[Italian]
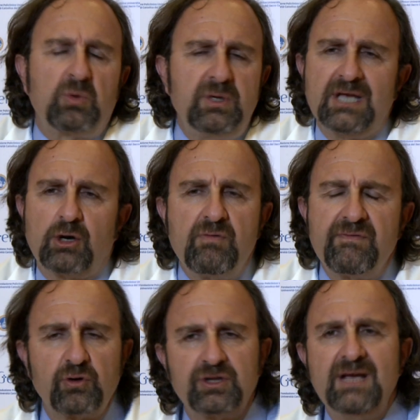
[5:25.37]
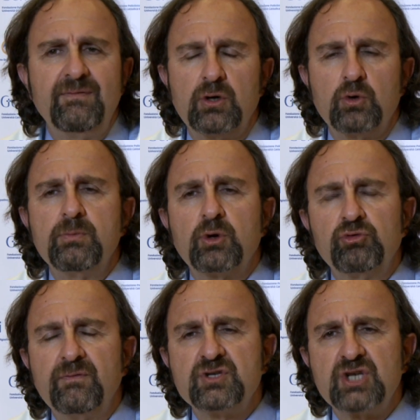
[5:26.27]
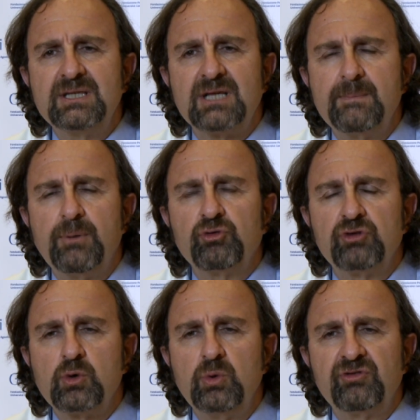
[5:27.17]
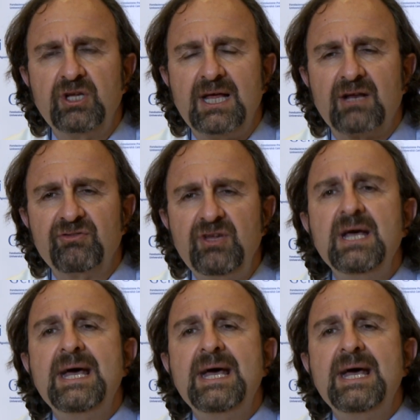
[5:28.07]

quindi è confortevole, è un numero sufficiente di posti in cui sedersi,